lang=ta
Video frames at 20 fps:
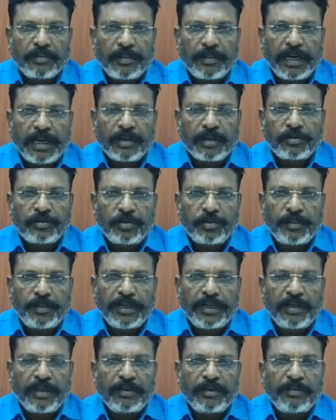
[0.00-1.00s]
மலர்
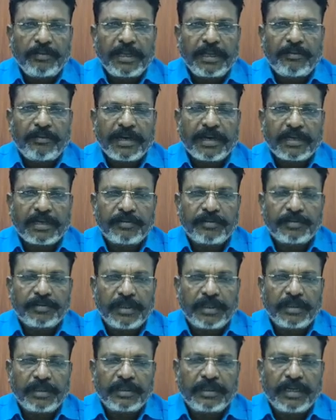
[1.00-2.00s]
தூவி வீரவணக்கம்
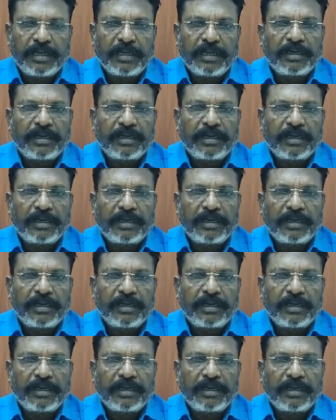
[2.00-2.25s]
செலுத்த